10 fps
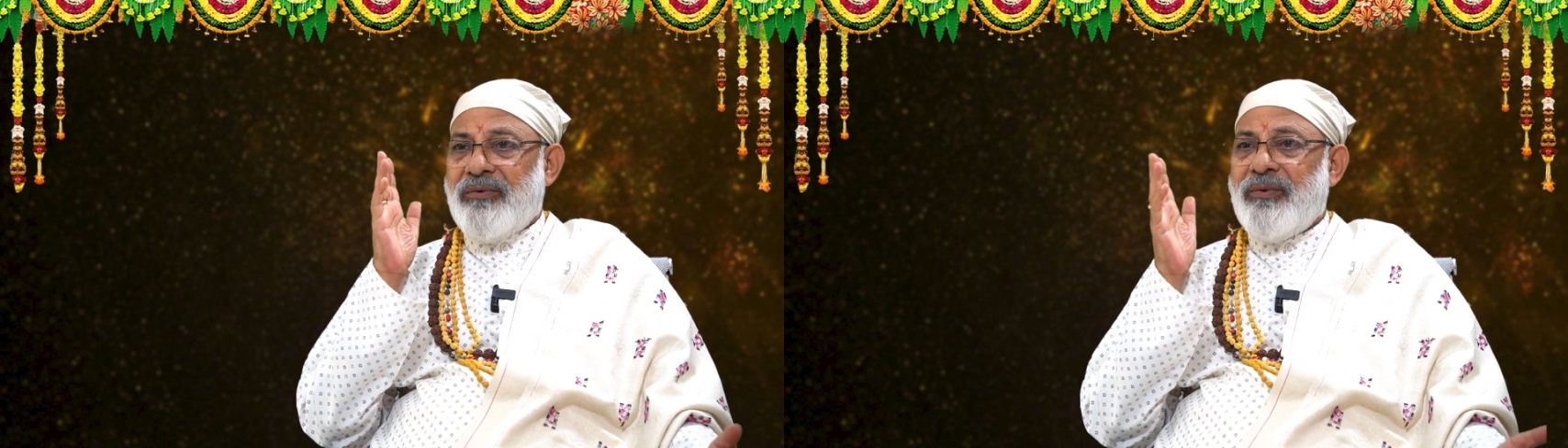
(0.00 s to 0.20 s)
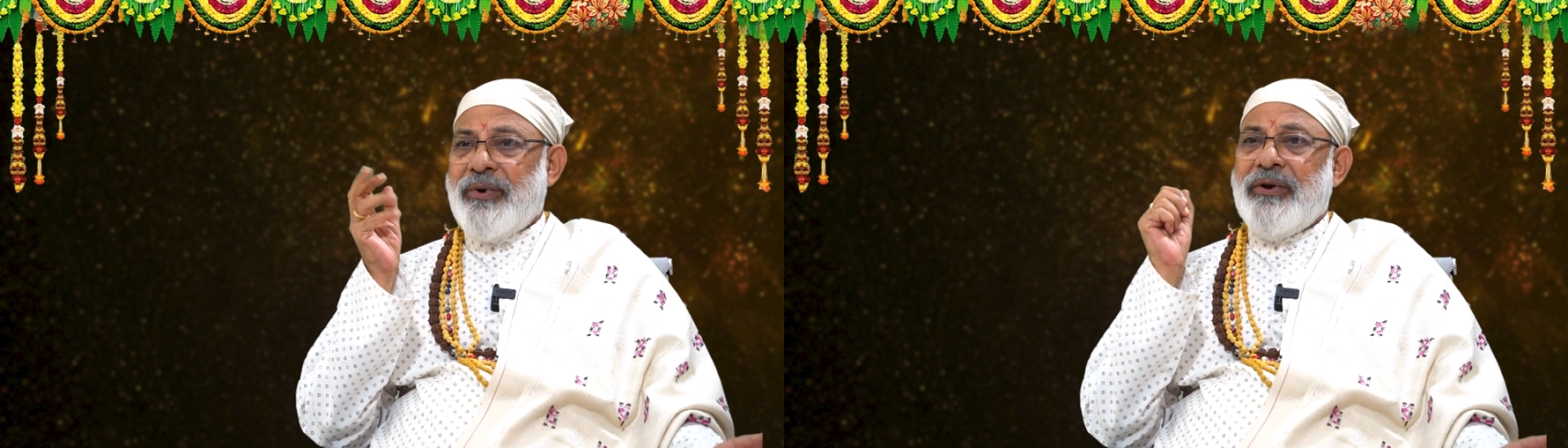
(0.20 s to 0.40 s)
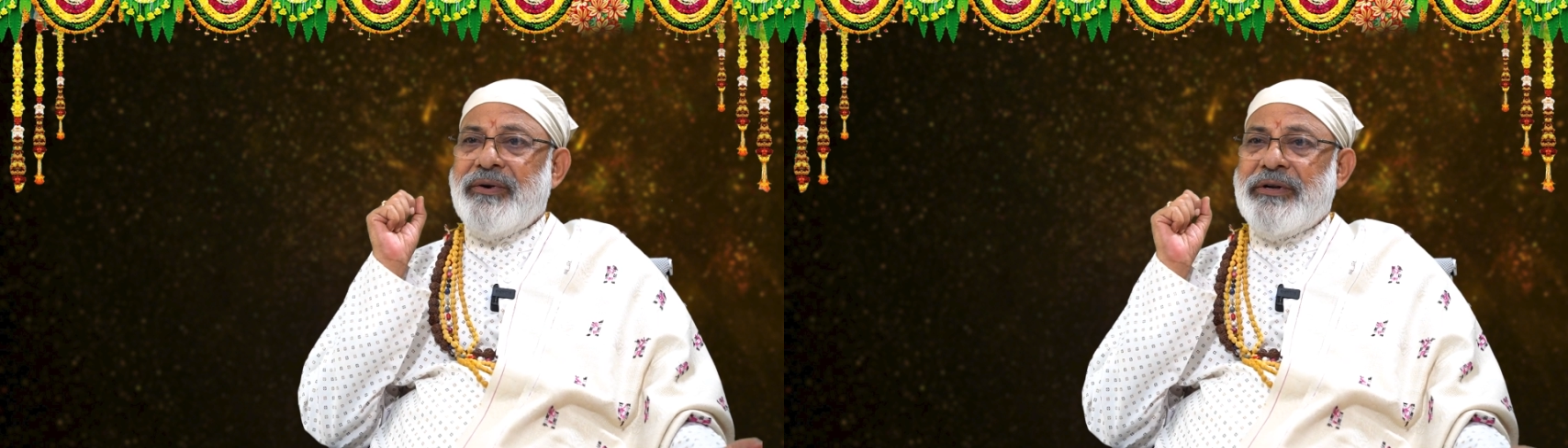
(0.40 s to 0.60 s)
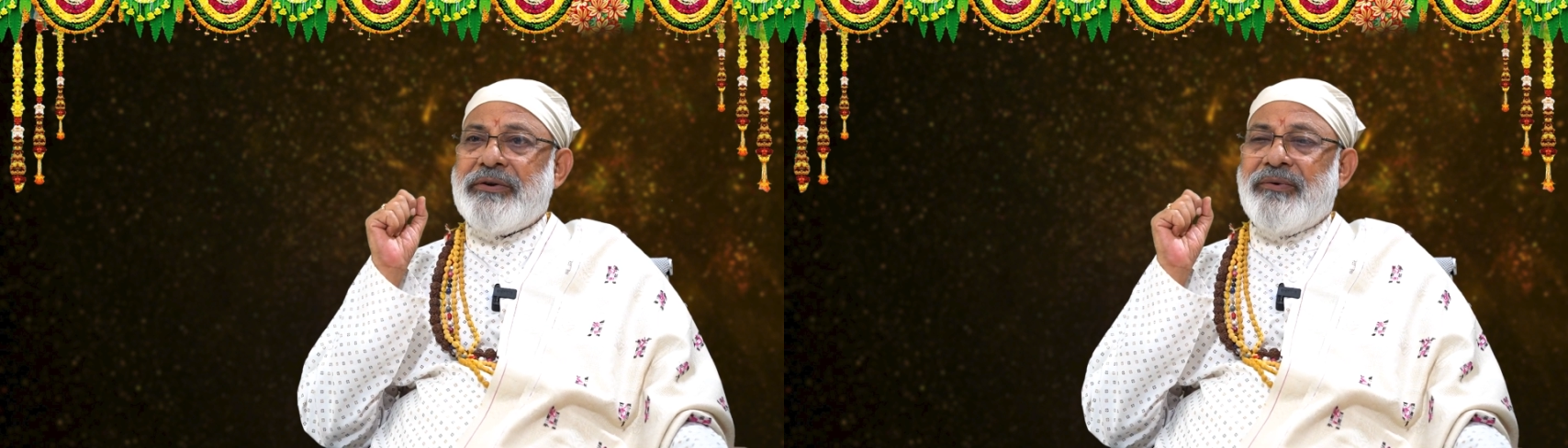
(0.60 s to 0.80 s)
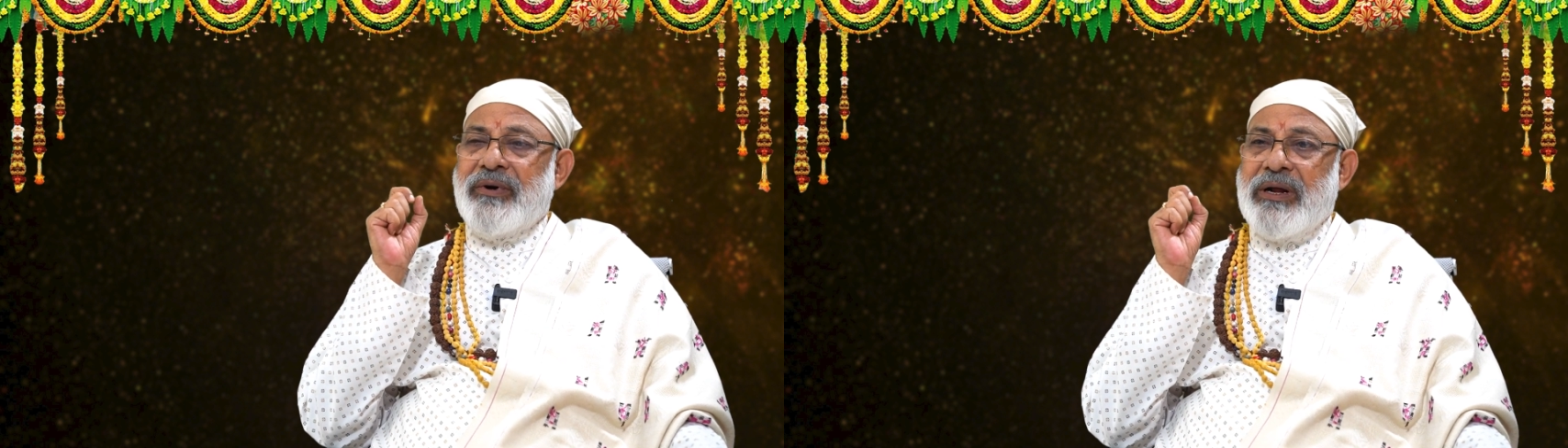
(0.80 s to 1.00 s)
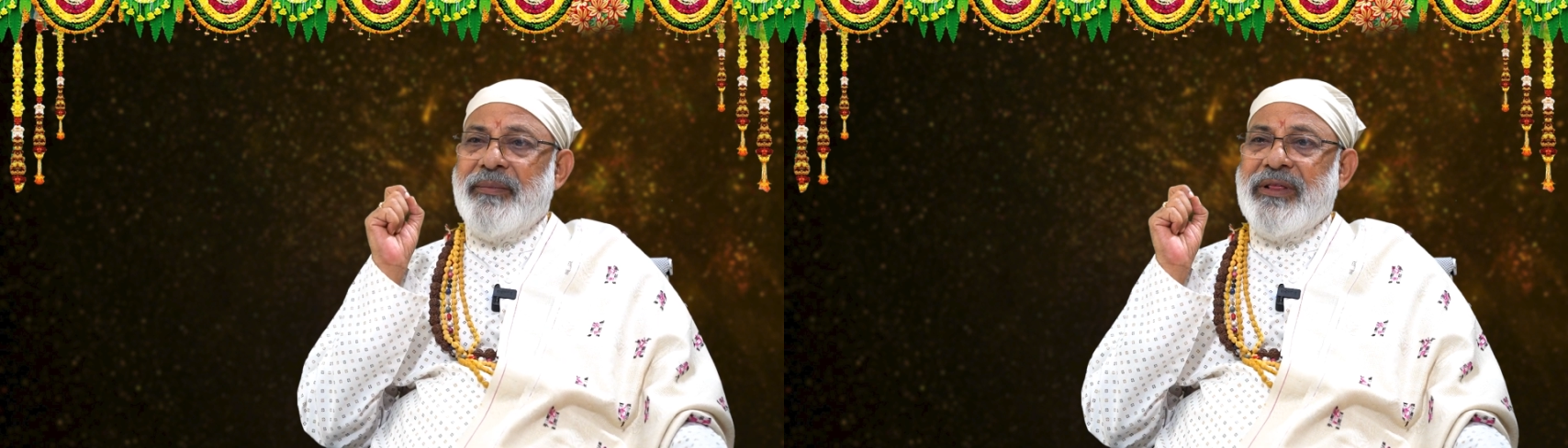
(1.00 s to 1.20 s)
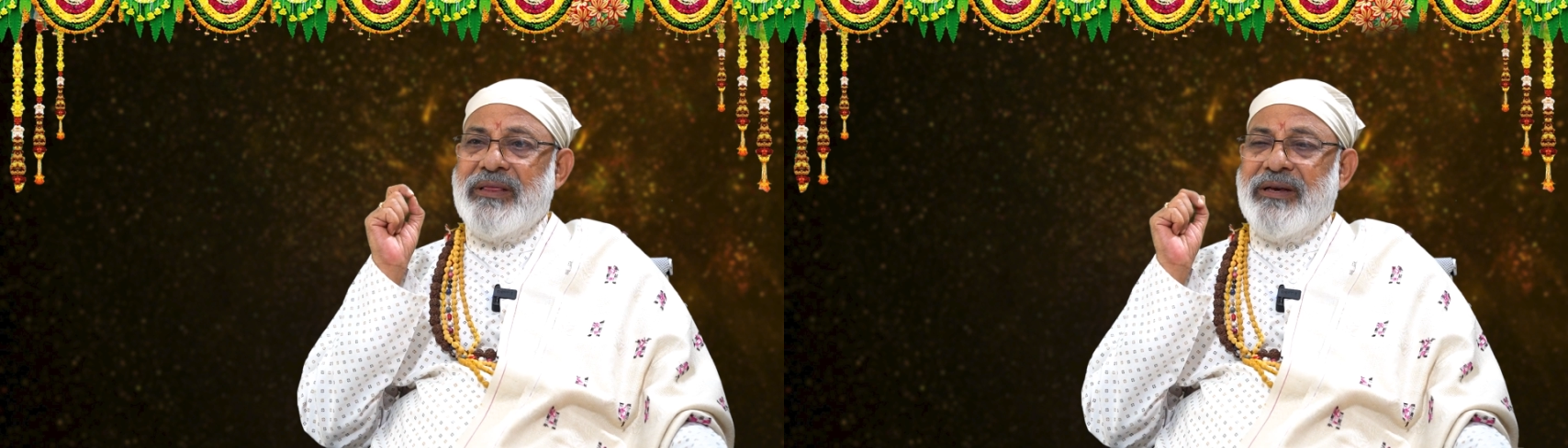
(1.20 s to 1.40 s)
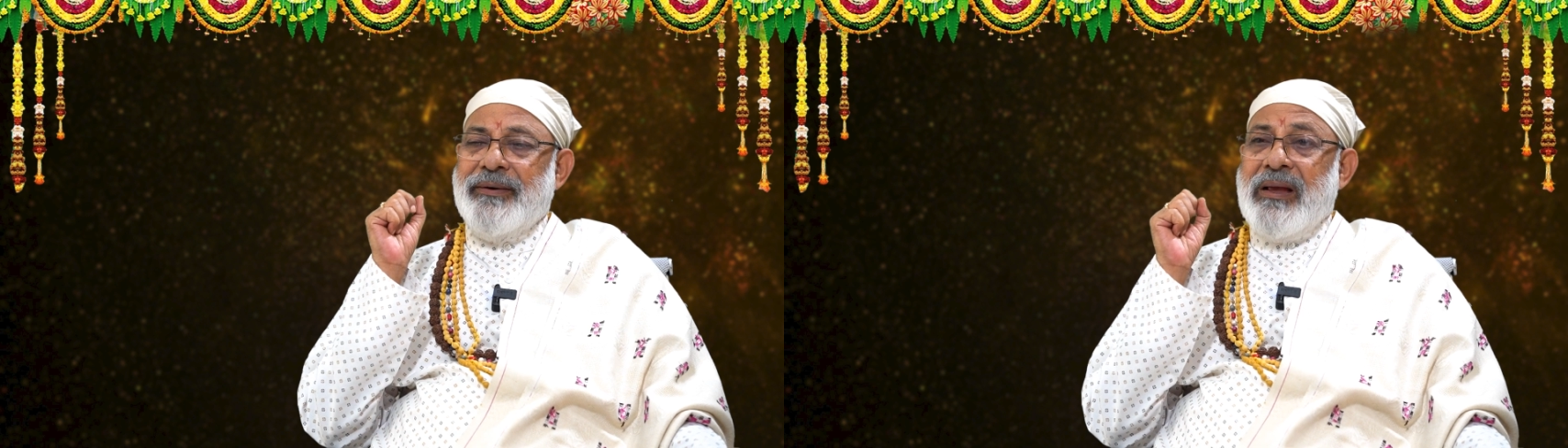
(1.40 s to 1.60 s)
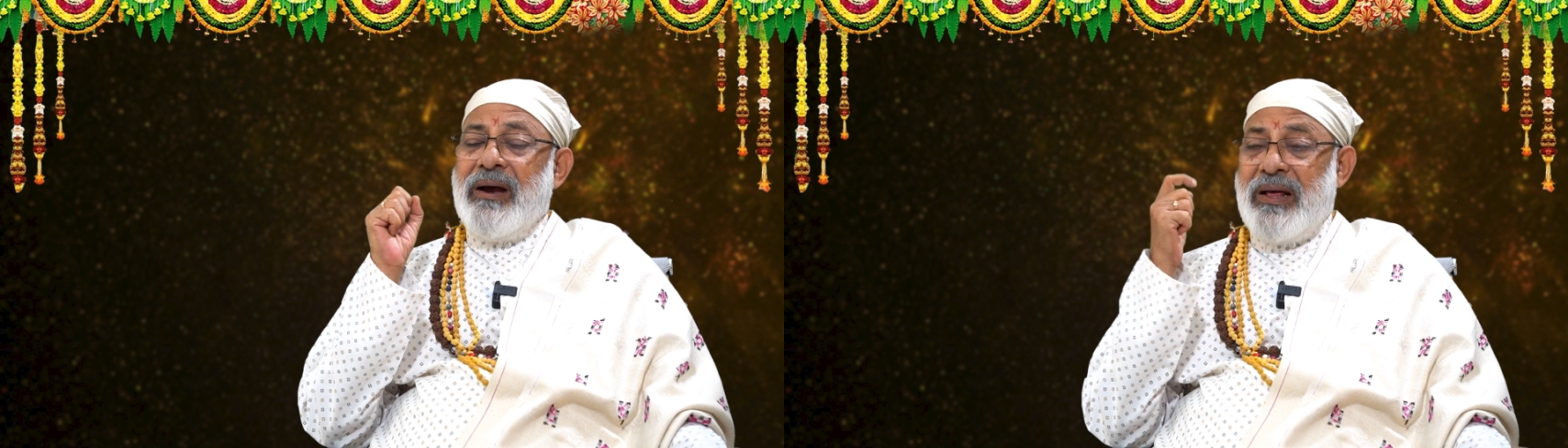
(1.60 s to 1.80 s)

ఉపయోగించుకుంటాం అంతే hmm.